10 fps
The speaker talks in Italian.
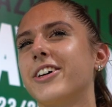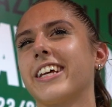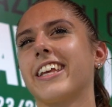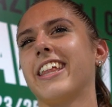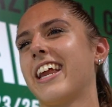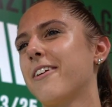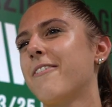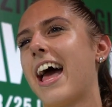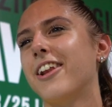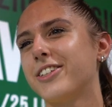cosa chiedere di
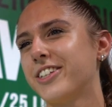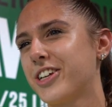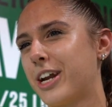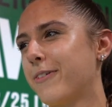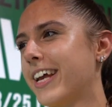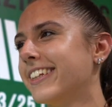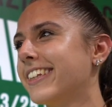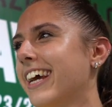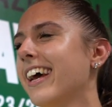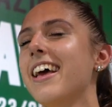meglio
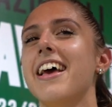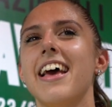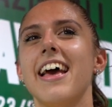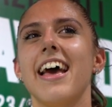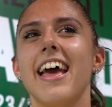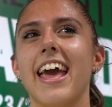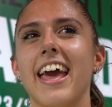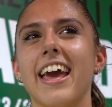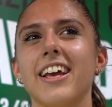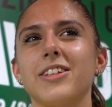sinceramente.
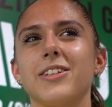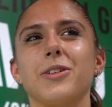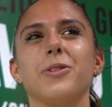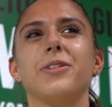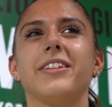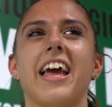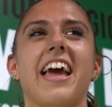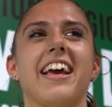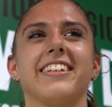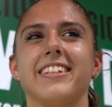E sono
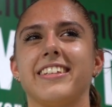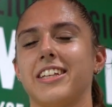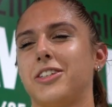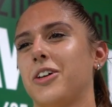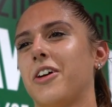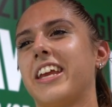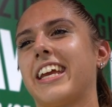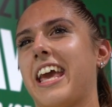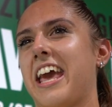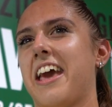tutte sensazioni
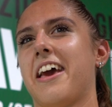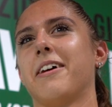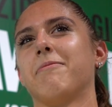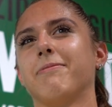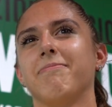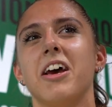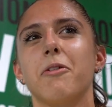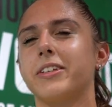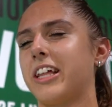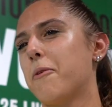che mm,
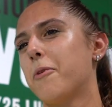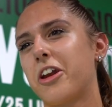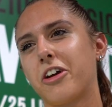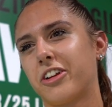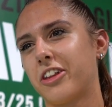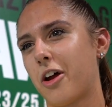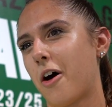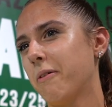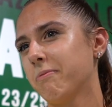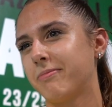quest'anno me lo
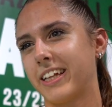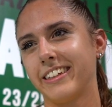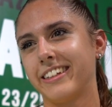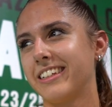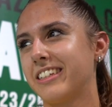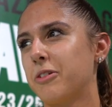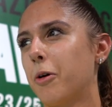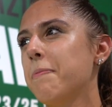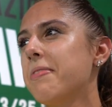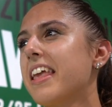ricorderò
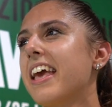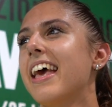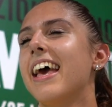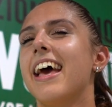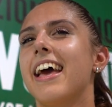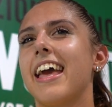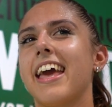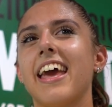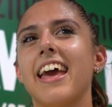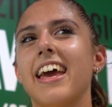tantissimo.
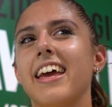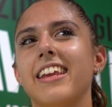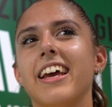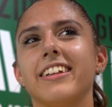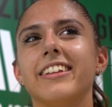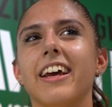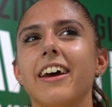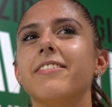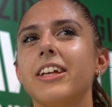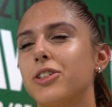E
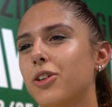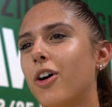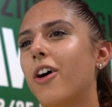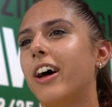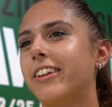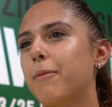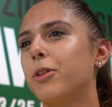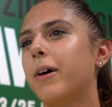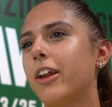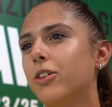niente, adesso andiamo
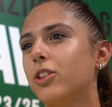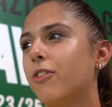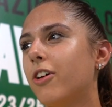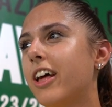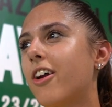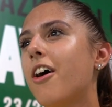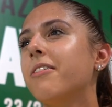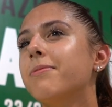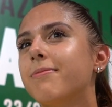domani contro Vollerò,